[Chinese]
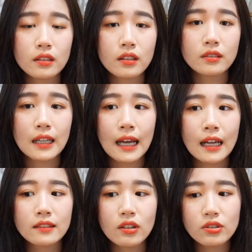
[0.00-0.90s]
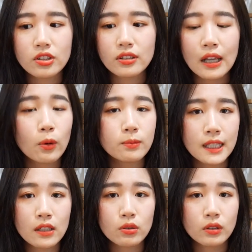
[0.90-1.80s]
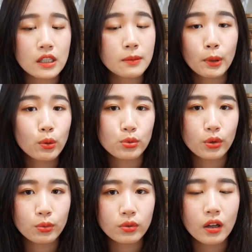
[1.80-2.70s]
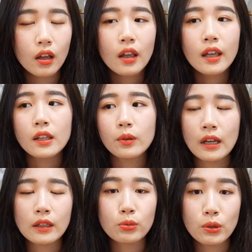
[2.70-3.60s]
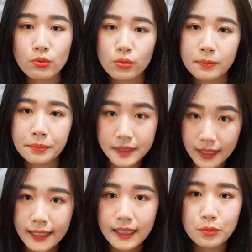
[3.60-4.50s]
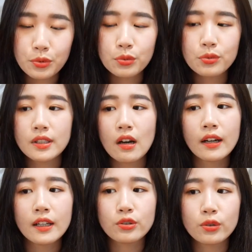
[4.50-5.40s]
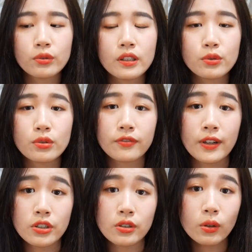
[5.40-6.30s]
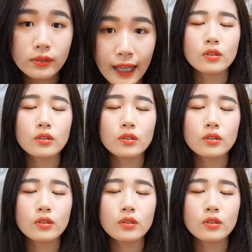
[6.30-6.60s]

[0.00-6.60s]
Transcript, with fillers: 呃，他当时来我们家的时候，他是没有绝育的，因为他的原主人不想给他绝育，想要给 j o n y 就是繁殖后代。